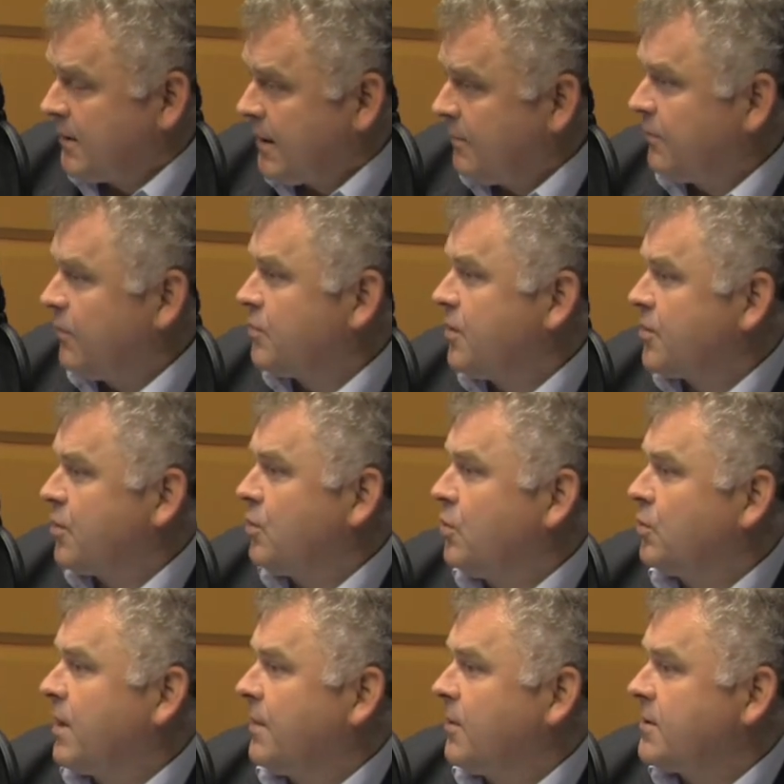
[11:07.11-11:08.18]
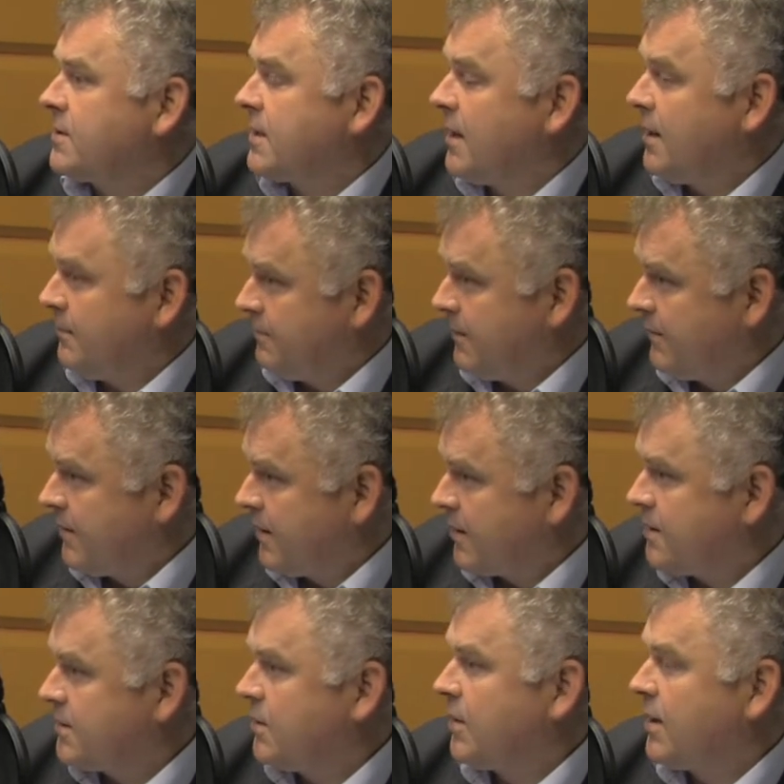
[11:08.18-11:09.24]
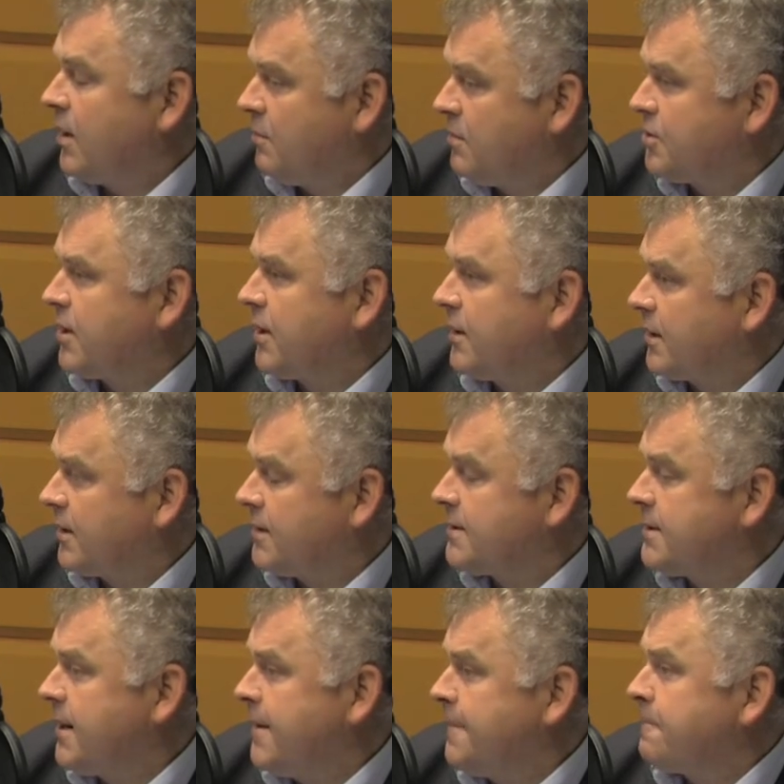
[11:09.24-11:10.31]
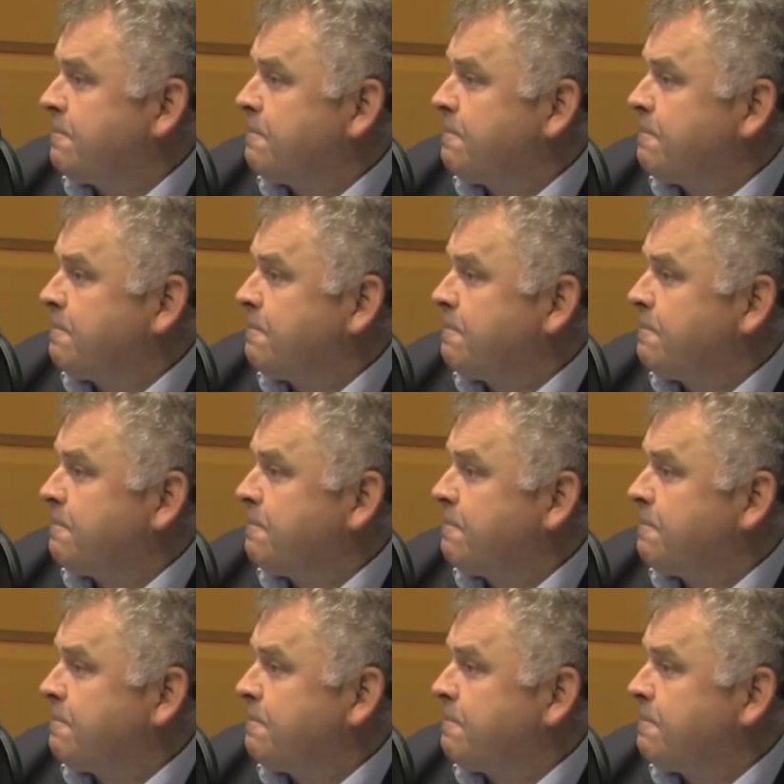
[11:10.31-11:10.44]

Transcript: tam tworzyła się kultura polska, pewna historia, obyczaje, tradycja.